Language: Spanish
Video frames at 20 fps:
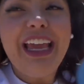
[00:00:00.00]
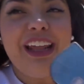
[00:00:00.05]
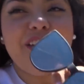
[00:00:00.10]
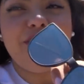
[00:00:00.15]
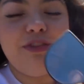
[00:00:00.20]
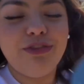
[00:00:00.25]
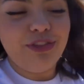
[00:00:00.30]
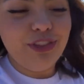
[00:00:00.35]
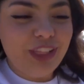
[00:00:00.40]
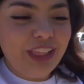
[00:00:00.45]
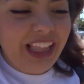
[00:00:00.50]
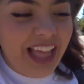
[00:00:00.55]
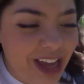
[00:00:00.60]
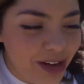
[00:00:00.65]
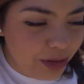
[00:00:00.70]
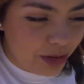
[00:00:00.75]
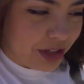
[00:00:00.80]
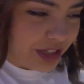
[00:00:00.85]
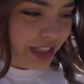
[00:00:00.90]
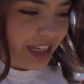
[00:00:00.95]
and
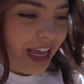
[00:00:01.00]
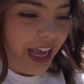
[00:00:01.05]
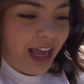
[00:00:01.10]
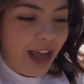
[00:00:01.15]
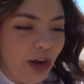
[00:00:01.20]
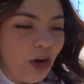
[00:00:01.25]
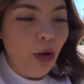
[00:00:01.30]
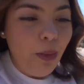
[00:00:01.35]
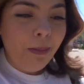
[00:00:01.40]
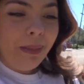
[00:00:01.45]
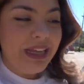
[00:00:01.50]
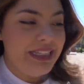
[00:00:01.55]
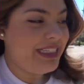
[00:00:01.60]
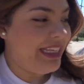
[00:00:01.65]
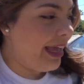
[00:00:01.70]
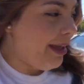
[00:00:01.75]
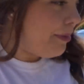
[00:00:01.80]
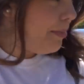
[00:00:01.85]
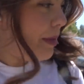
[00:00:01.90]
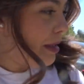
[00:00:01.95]
Flowers. Lo más
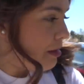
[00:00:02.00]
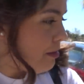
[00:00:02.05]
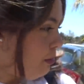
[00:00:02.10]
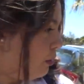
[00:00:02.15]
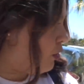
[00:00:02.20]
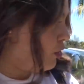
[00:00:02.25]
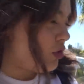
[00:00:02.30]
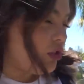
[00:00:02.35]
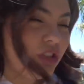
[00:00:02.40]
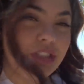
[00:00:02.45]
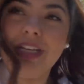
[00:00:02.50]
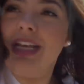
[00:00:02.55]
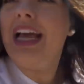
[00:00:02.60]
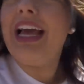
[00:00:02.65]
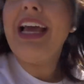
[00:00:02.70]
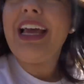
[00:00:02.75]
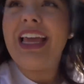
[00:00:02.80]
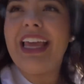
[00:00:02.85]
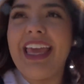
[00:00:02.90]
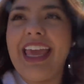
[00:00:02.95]
que vimos
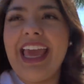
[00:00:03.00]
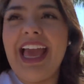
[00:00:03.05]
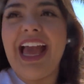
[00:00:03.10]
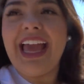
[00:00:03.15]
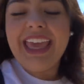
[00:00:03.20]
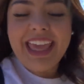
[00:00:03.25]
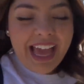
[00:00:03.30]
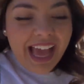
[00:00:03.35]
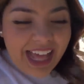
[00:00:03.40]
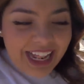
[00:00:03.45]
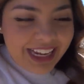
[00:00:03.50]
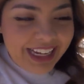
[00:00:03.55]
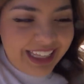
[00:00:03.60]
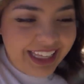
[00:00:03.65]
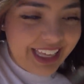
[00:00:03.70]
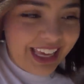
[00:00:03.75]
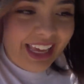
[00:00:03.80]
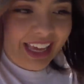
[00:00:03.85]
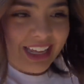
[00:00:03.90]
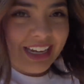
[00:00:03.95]
que hay
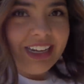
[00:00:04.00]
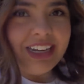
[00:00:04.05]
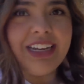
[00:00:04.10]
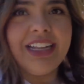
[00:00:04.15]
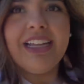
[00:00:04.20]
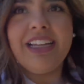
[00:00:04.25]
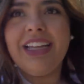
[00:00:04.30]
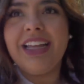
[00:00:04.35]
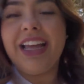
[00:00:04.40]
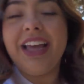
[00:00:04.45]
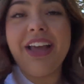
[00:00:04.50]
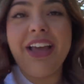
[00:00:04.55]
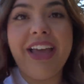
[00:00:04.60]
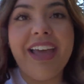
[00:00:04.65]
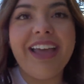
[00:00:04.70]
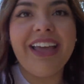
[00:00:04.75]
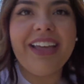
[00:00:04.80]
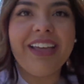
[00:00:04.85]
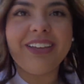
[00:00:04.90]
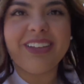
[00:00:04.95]
alguien
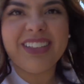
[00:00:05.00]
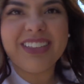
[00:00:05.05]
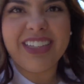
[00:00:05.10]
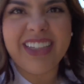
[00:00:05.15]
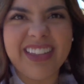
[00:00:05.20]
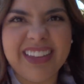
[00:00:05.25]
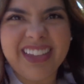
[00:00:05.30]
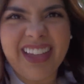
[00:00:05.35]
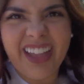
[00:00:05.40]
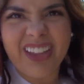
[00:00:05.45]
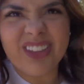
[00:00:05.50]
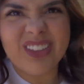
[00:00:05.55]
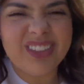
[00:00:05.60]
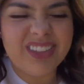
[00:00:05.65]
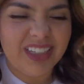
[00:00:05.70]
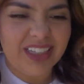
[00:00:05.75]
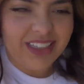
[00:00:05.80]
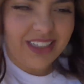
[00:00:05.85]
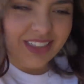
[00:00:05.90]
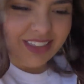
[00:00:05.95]
eh,
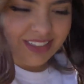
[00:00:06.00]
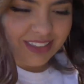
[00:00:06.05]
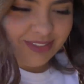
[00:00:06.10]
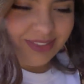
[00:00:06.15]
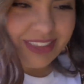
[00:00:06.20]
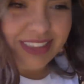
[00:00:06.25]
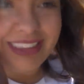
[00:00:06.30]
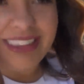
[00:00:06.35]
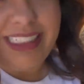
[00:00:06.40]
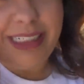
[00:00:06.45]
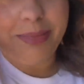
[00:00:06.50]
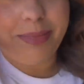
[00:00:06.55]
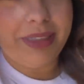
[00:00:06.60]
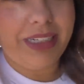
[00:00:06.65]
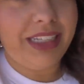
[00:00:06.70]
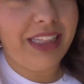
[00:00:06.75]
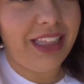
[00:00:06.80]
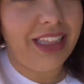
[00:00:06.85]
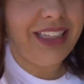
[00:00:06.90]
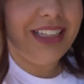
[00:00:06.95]
sentados ahí enfrente de la
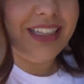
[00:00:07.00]
pared.